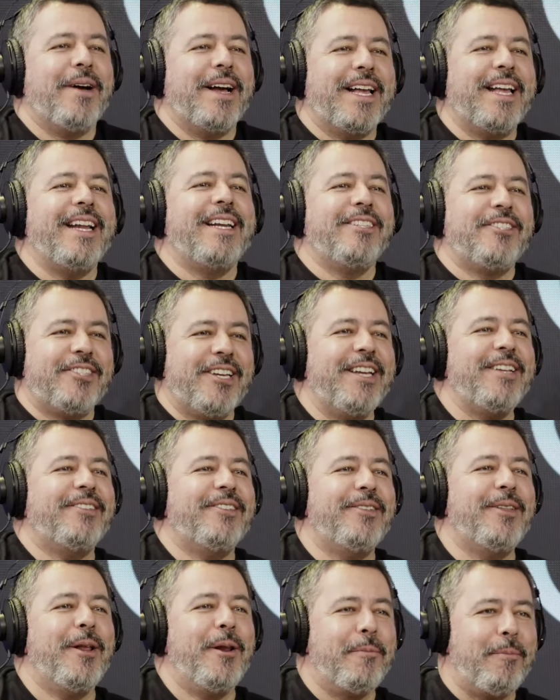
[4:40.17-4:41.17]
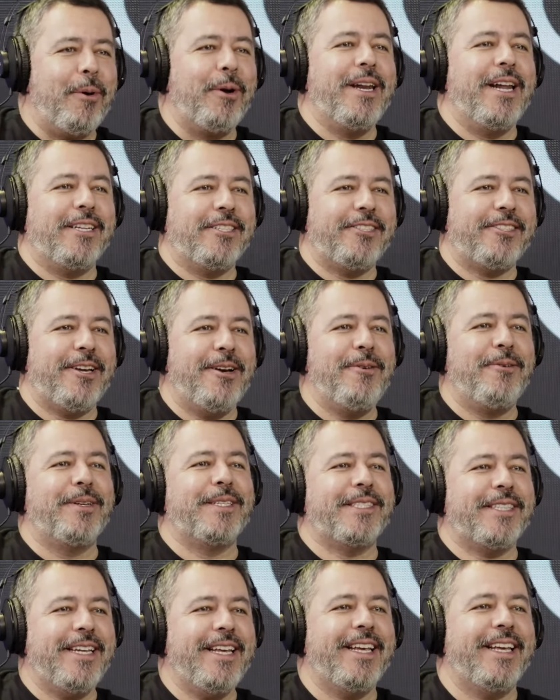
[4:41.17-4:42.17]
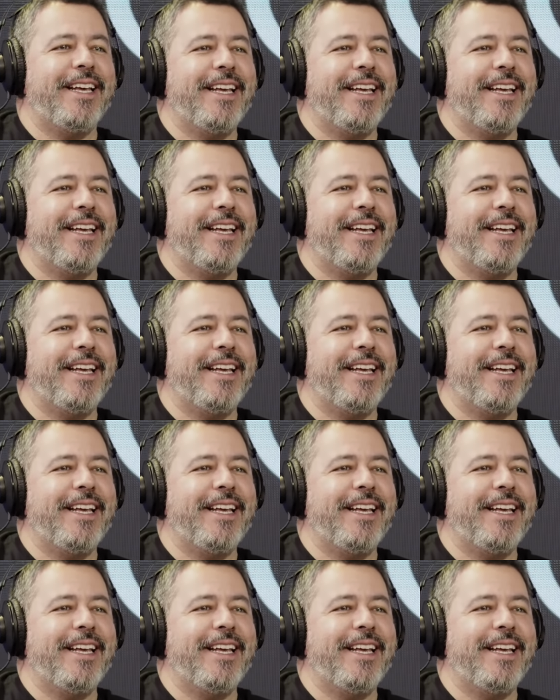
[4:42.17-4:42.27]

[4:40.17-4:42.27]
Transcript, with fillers: aquele jeito dele bonachão, onde é, assim.